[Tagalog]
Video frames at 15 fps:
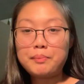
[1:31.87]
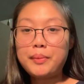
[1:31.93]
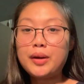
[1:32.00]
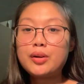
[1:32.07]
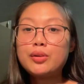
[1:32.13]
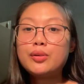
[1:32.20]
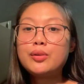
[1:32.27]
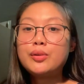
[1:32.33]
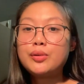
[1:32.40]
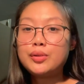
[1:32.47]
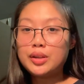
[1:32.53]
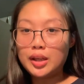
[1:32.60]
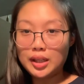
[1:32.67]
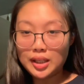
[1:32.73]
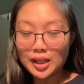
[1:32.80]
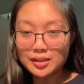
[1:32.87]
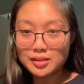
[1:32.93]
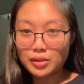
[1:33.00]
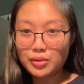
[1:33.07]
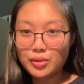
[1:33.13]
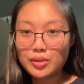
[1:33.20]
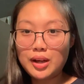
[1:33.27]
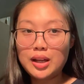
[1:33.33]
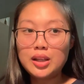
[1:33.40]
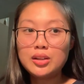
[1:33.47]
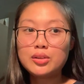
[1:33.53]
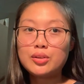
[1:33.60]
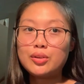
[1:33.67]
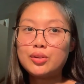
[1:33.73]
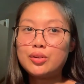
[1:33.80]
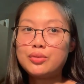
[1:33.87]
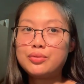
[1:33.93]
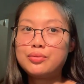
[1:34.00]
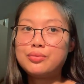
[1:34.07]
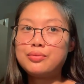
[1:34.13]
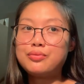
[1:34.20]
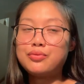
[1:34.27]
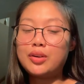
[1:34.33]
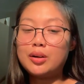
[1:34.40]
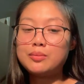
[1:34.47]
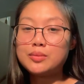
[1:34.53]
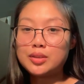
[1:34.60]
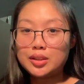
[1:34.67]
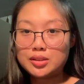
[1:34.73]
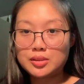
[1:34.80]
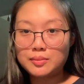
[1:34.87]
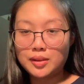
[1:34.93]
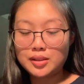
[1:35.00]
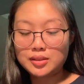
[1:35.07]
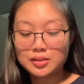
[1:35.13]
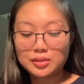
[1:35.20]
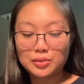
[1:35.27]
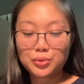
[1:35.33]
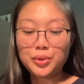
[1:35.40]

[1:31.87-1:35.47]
pero, yes, ito galing to from Christmas.